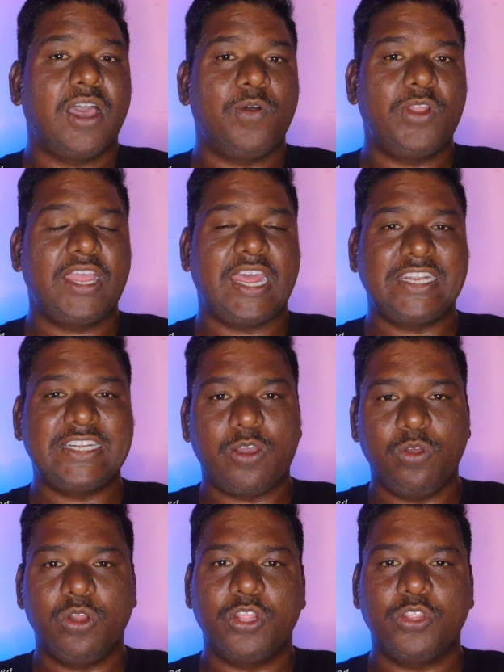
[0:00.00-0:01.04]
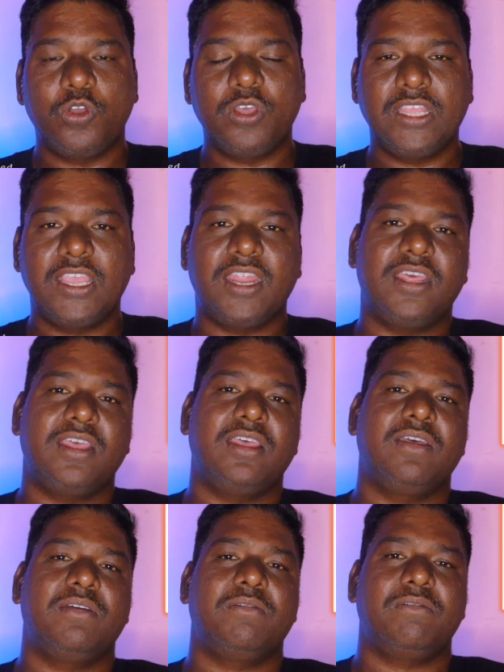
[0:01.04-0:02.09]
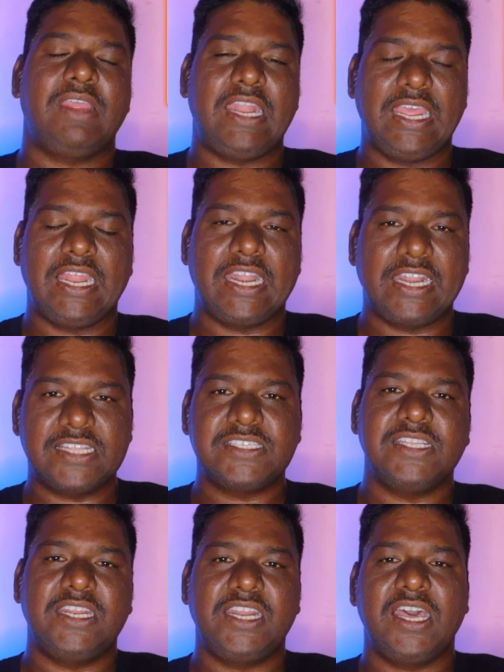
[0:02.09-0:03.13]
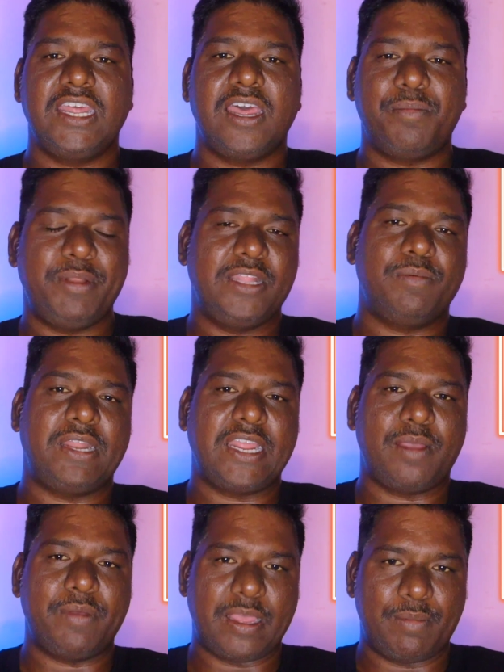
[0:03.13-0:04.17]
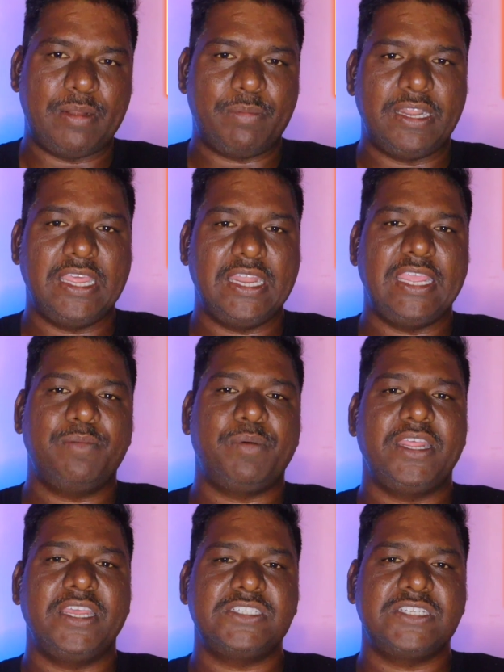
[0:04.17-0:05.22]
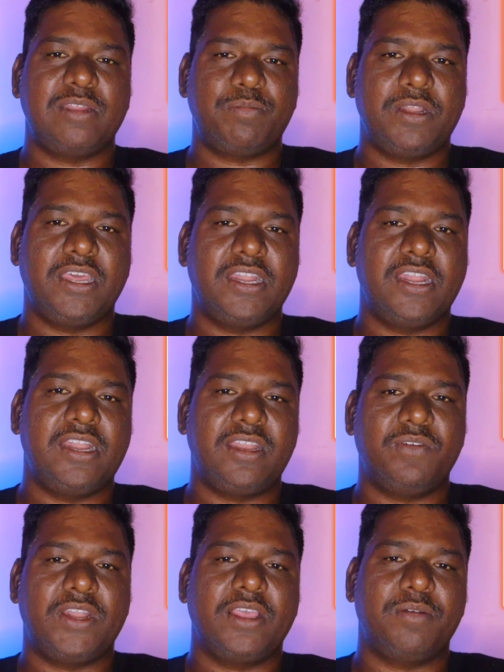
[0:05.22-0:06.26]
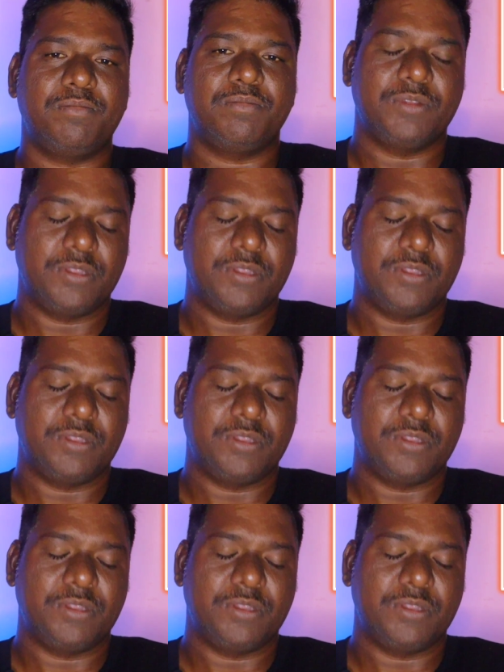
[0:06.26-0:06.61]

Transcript: அவர் கரெக்டாக உங்களோட தொகுதிக்கான வேலைகளை கரெக்டாக செஞ்சுருக்காரா அப்படின்றத மறக்காமல் கமெண்ட் பண்ணுங்கள் லைக் பண்ணுங்கள் ஷேர் பண்ணுங்கள் நன்றி வணக்கம்